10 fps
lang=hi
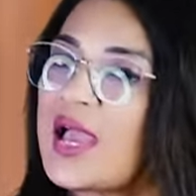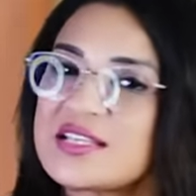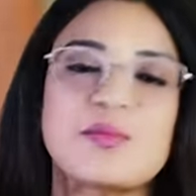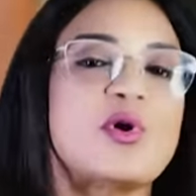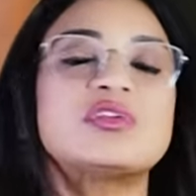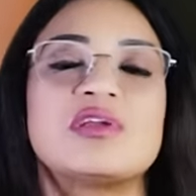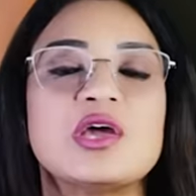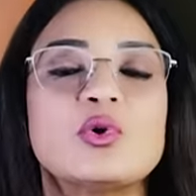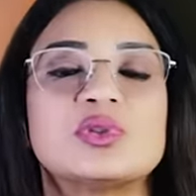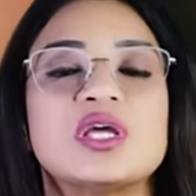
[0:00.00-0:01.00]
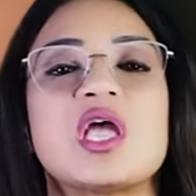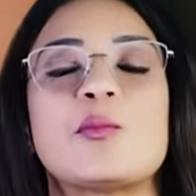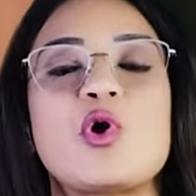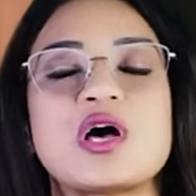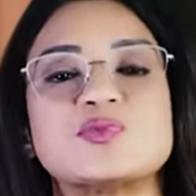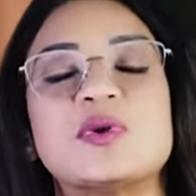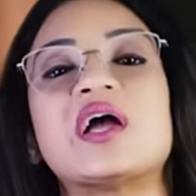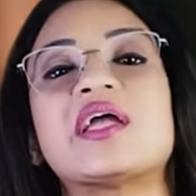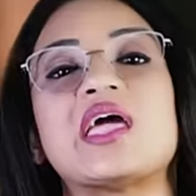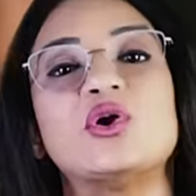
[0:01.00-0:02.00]
ऐसा बहुत रेयर होता है कि हमको हस्बैंड
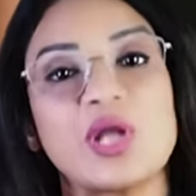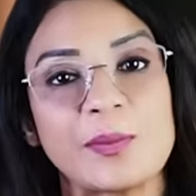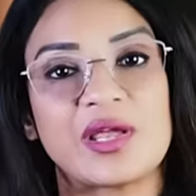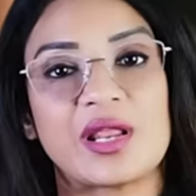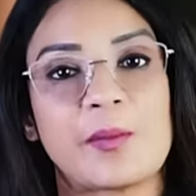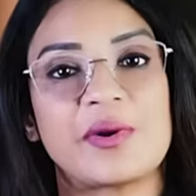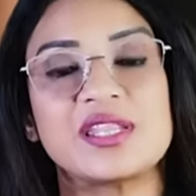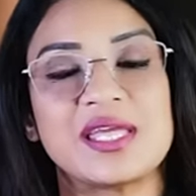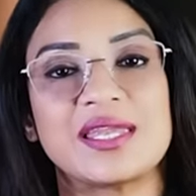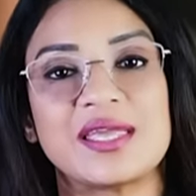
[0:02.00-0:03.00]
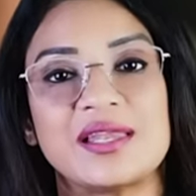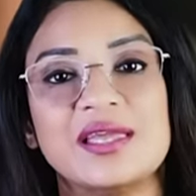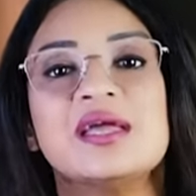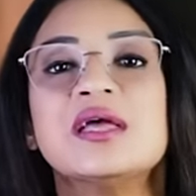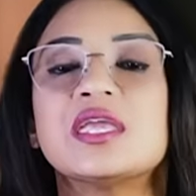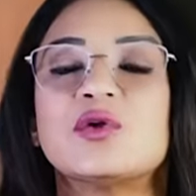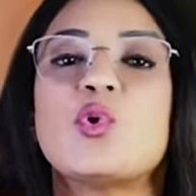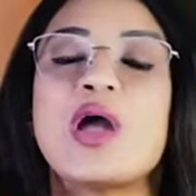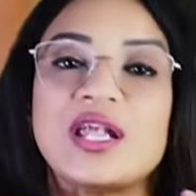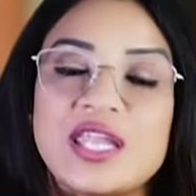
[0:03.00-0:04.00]
का कैरियोटाइप कराना पड़े देखने के लिए कि
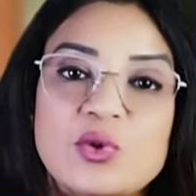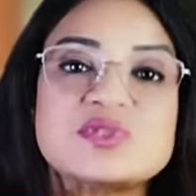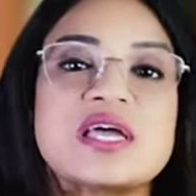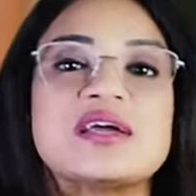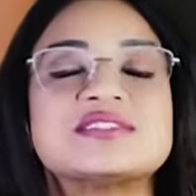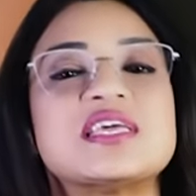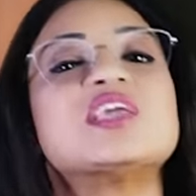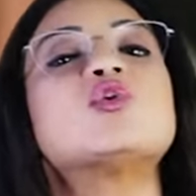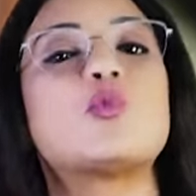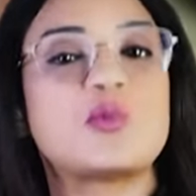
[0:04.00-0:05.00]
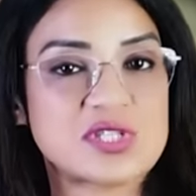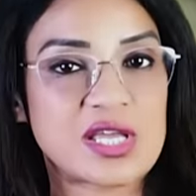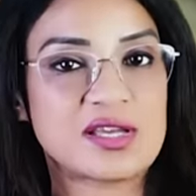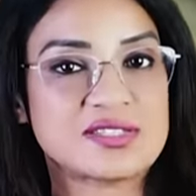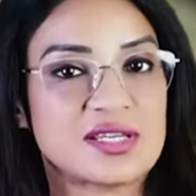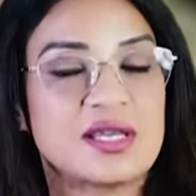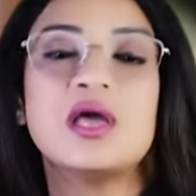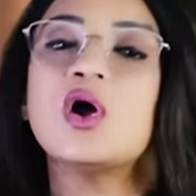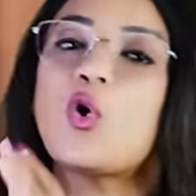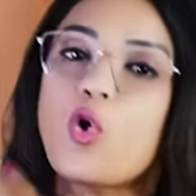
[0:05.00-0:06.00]
वो हेटीरोजाइगस है कि होमोजाइगस है
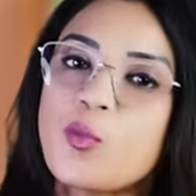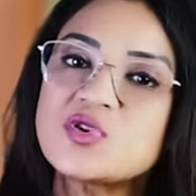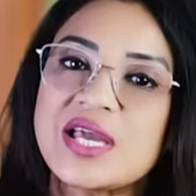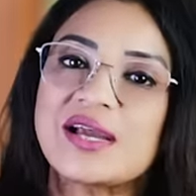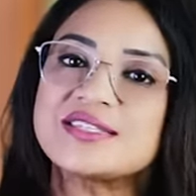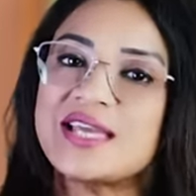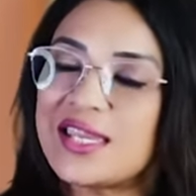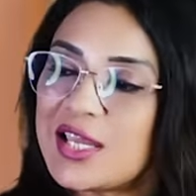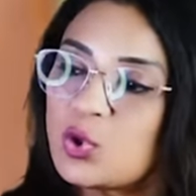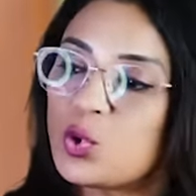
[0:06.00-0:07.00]
होमोजाइगस यानी कि